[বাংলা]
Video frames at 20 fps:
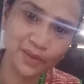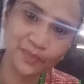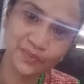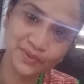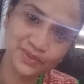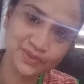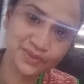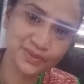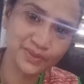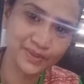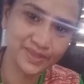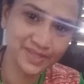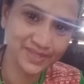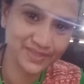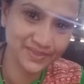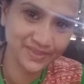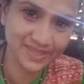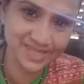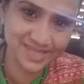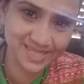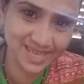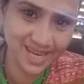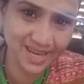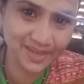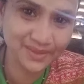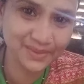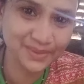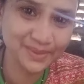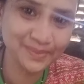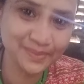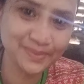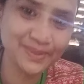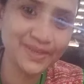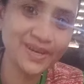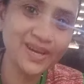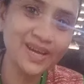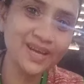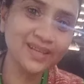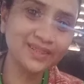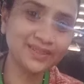সব কিছু তোমাদের সঙ্গে শেয়ার করব
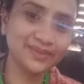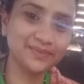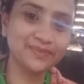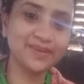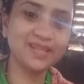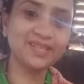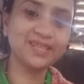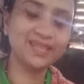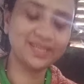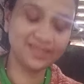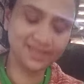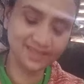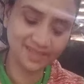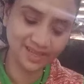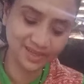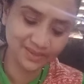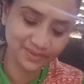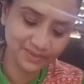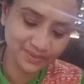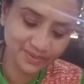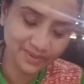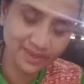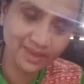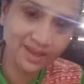তোমরা দেখতে থাকো